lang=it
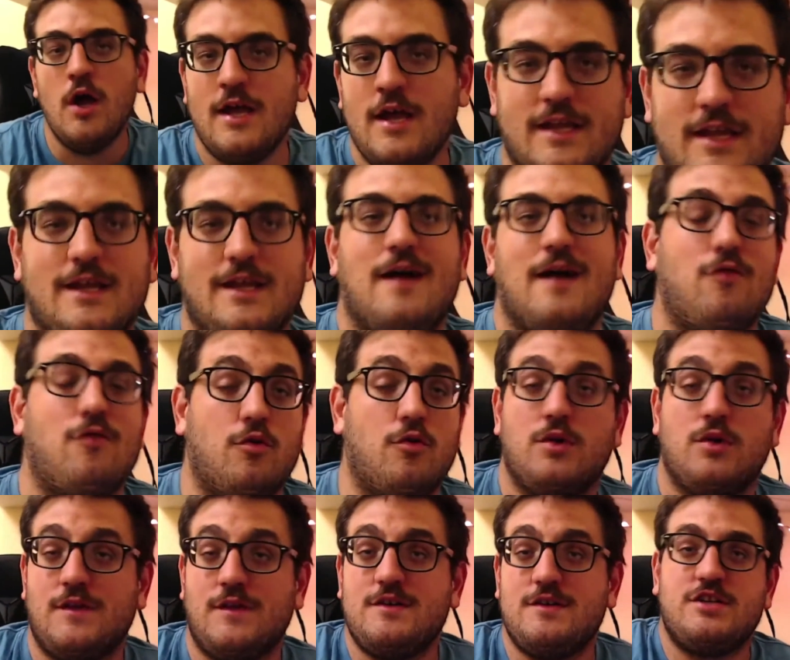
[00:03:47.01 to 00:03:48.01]
che cavolo
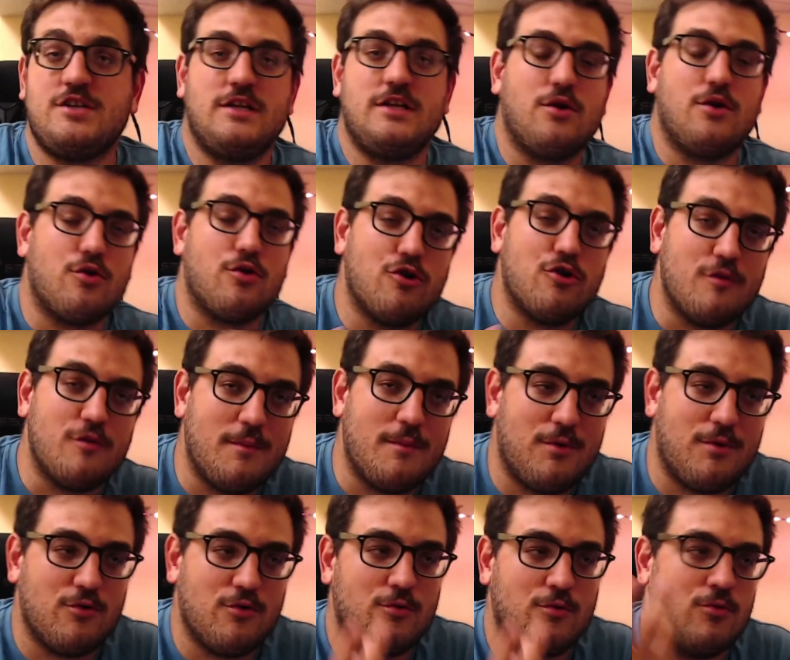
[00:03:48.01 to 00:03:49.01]
potevi scegliere un nome
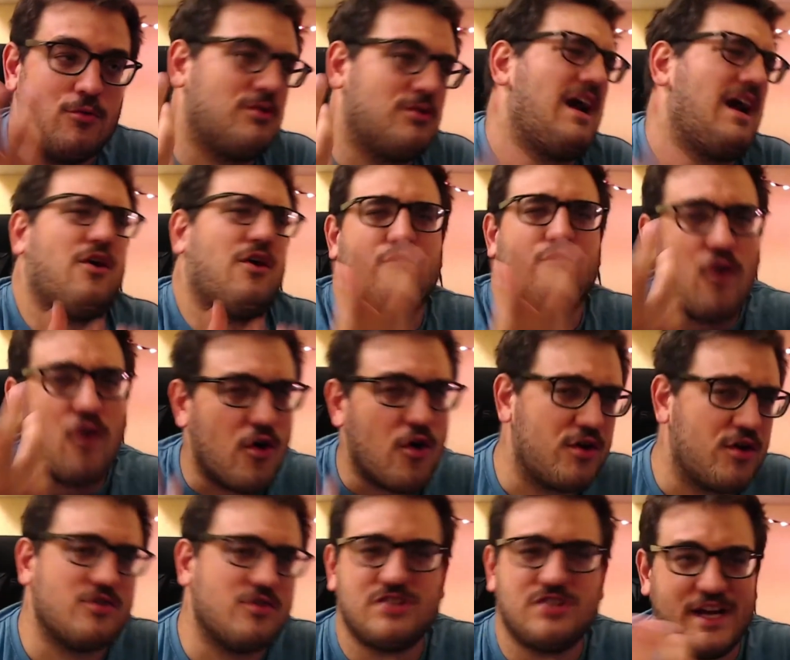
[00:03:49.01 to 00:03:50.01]
più
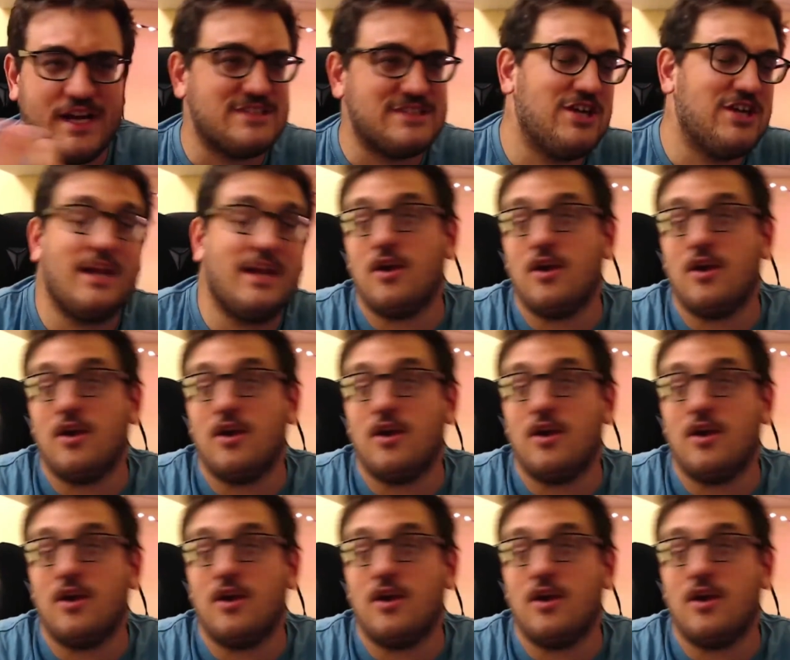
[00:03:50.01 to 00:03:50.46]
cacofonico già che c'eri,